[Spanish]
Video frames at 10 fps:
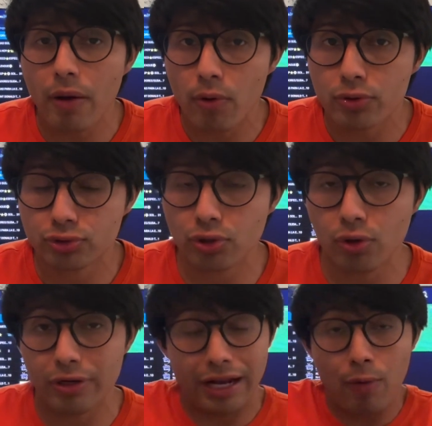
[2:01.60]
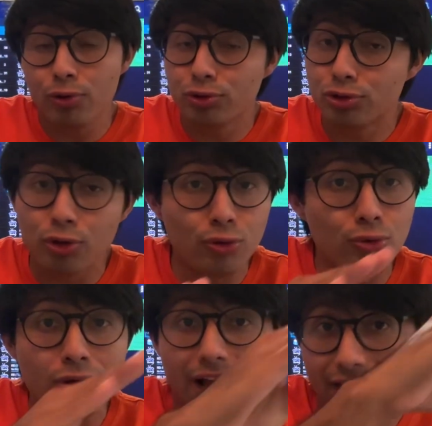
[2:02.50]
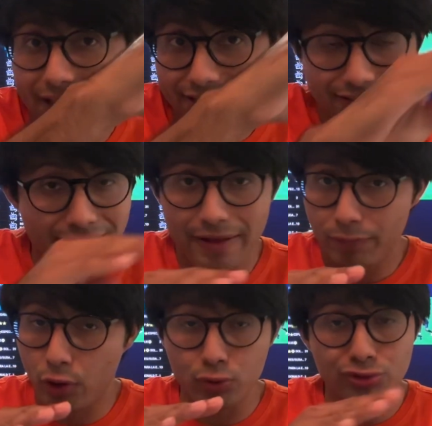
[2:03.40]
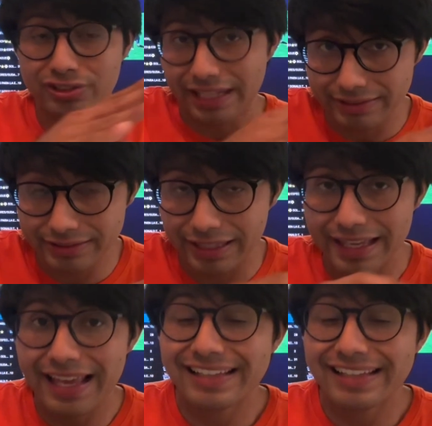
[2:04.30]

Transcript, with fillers: evolución. La evolución nunca es constante.